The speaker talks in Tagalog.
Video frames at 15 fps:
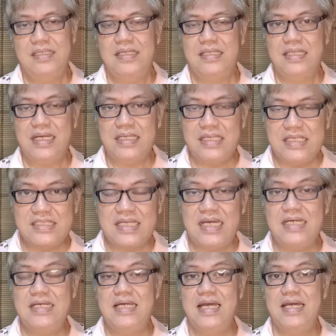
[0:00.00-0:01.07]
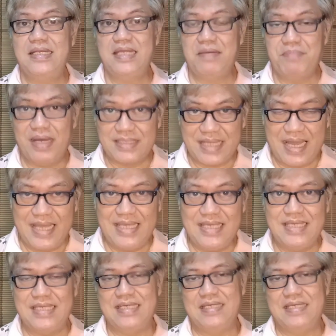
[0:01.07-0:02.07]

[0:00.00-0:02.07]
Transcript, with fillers: ng isang namatay.